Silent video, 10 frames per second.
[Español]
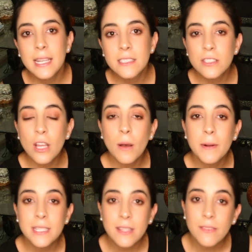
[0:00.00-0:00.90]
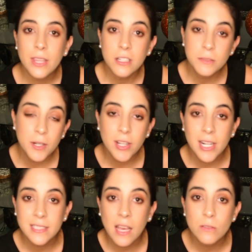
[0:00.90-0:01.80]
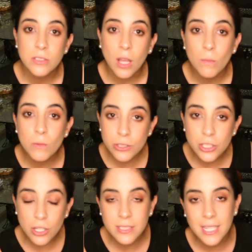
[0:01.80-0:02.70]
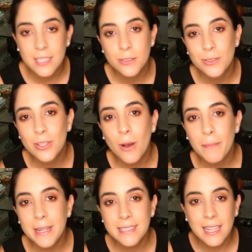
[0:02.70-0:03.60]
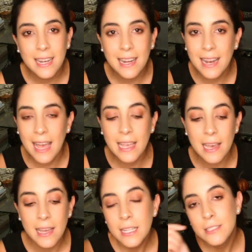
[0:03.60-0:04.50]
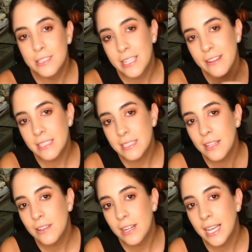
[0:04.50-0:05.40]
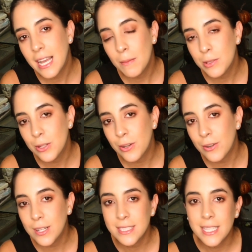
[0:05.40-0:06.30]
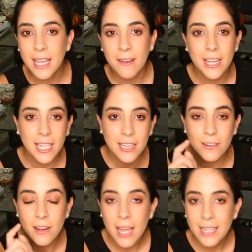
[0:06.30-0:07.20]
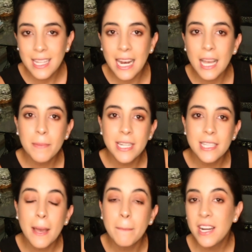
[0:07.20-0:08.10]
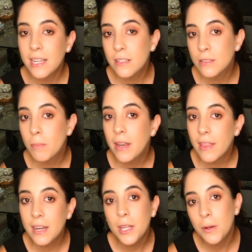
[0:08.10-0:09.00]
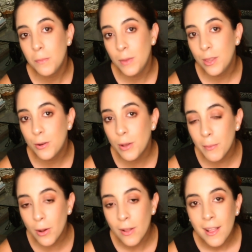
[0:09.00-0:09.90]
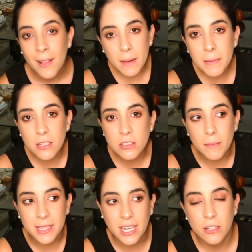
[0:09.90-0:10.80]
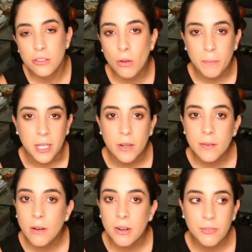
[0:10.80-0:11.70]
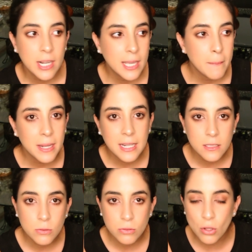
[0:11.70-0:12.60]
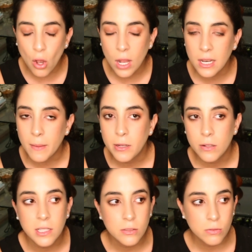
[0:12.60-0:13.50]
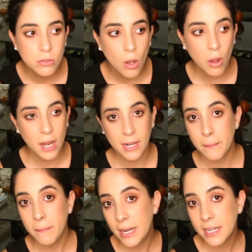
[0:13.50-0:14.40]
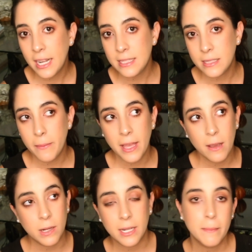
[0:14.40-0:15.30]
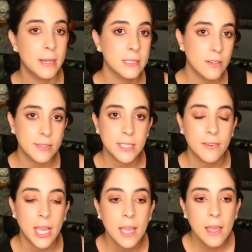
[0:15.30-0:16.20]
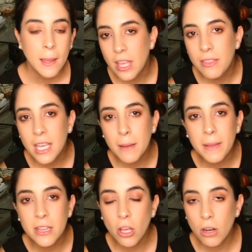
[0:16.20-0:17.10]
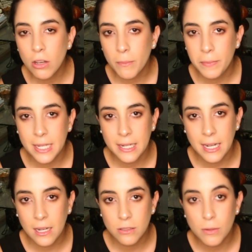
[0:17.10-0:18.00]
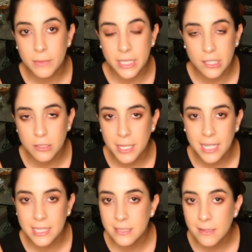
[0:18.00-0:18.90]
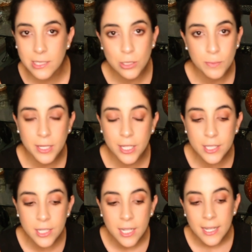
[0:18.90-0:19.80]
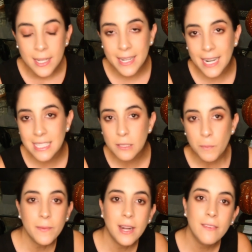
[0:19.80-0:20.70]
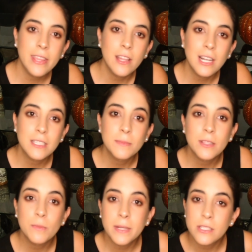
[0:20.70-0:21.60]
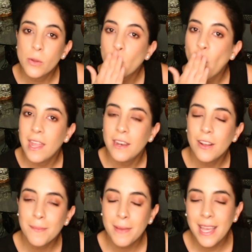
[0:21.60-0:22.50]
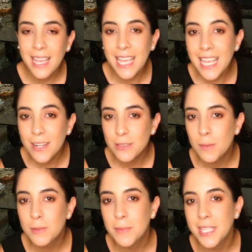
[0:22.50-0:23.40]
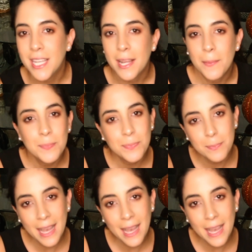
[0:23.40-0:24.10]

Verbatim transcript: Y ya eso es todo por este video, espero que les haya gustado mucho, si les gustó please denle like, Suscríbanse dando clic al botón rojo que está aquí abajito y a la campanita para que no se pierdan ningún video nuevo. Díganme en los comentarios su opinión, cuál fue el que más les gustó, el que menos les gustó, el que más real se ve o el que más chafa se ve. No sé, díganme todo lo que opinan en los comentarios, me encanta saber su opinión. Gracias por ver el video, les mando un beso enorme y nos vemos mañana.